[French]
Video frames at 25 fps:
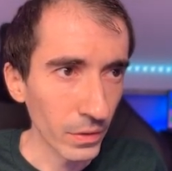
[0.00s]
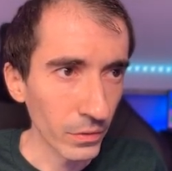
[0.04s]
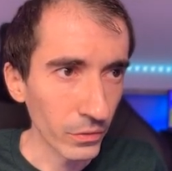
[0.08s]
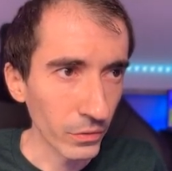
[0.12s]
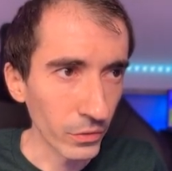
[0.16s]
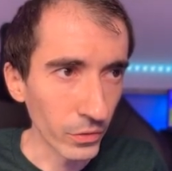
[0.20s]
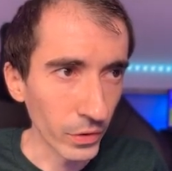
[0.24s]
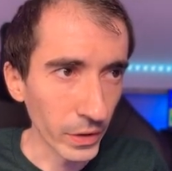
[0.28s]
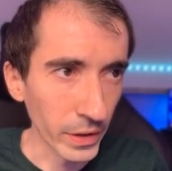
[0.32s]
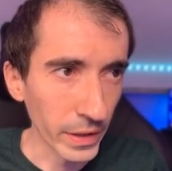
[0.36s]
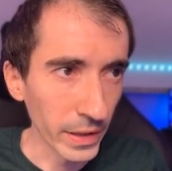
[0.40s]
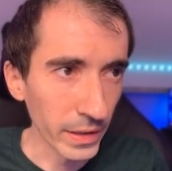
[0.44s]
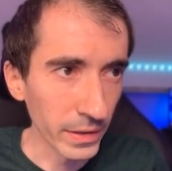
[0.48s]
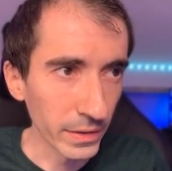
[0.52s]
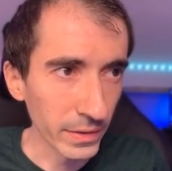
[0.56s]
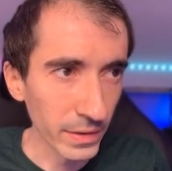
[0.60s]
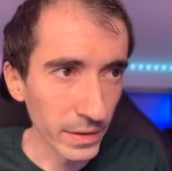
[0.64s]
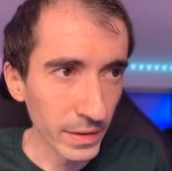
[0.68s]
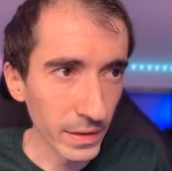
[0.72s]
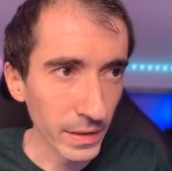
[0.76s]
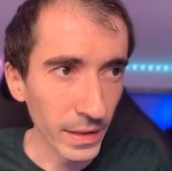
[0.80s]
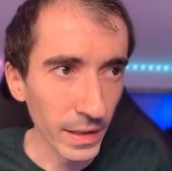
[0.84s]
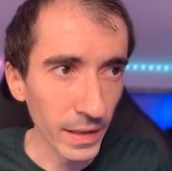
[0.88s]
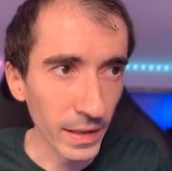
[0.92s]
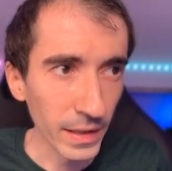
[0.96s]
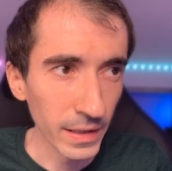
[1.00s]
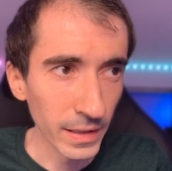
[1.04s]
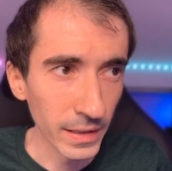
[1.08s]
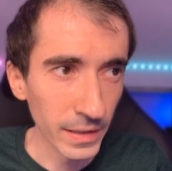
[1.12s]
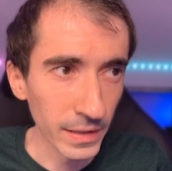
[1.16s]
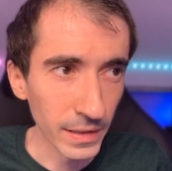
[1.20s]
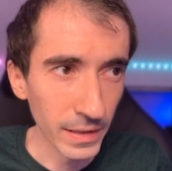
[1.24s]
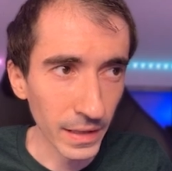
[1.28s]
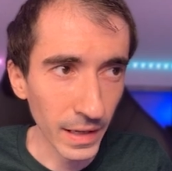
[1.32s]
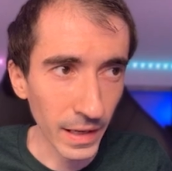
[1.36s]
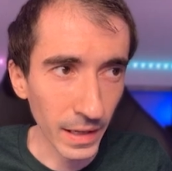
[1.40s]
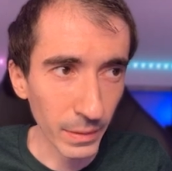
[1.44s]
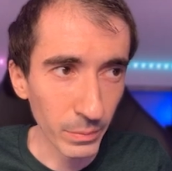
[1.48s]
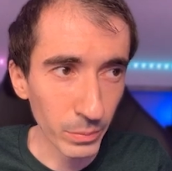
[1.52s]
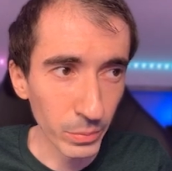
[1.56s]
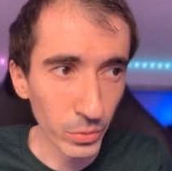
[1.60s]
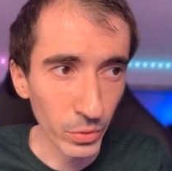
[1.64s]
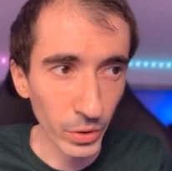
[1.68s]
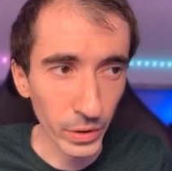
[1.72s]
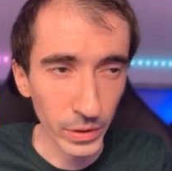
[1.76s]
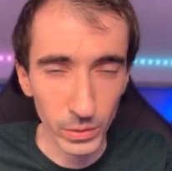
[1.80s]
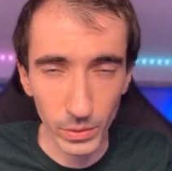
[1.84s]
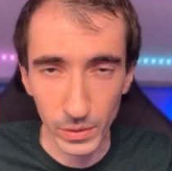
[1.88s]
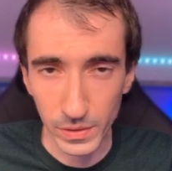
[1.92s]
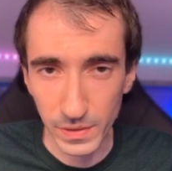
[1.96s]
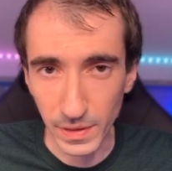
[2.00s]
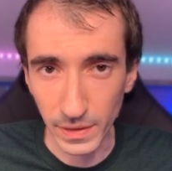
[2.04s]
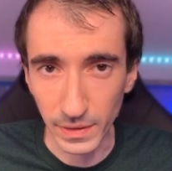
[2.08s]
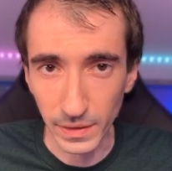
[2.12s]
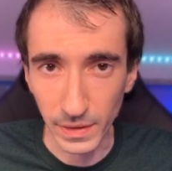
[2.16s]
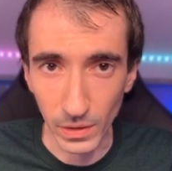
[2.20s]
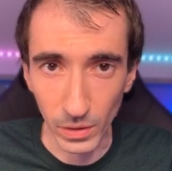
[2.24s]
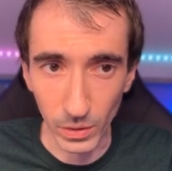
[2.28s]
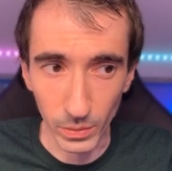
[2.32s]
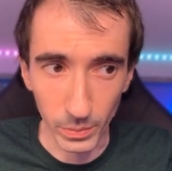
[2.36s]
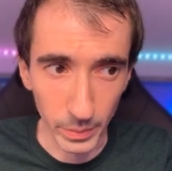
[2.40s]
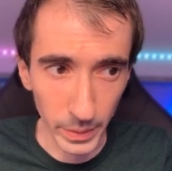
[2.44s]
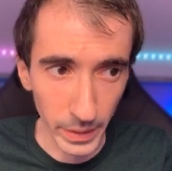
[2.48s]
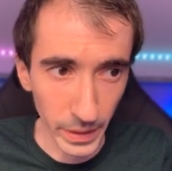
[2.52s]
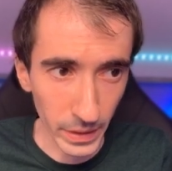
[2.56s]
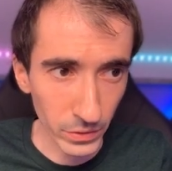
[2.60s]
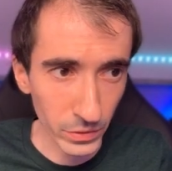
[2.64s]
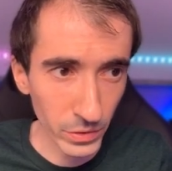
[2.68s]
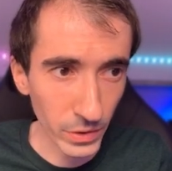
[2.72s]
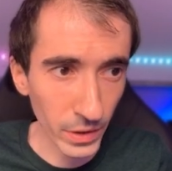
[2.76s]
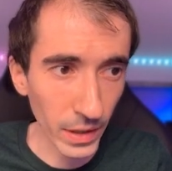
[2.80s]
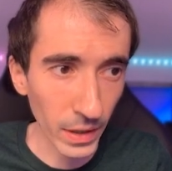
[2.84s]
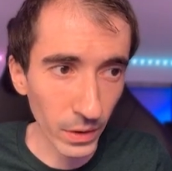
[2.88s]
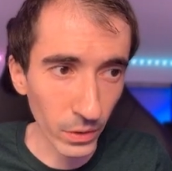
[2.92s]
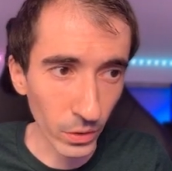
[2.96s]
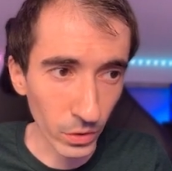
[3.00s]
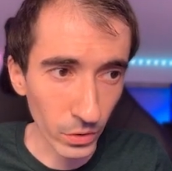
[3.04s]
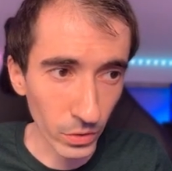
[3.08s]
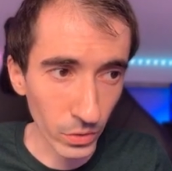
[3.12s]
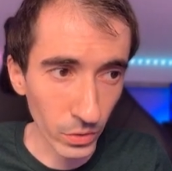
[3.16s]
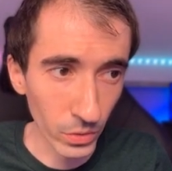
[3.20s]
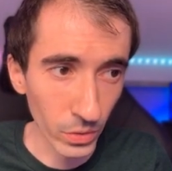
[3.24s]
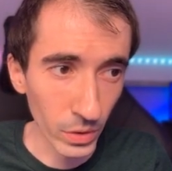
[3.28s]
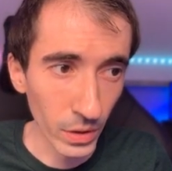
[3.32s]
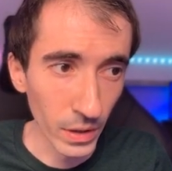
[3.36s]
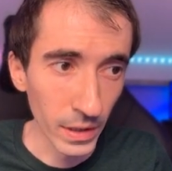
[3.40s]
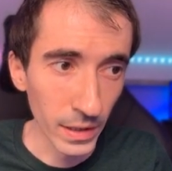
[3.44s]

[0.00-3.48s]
Vous voyez ici, la pull request était en merge, alors que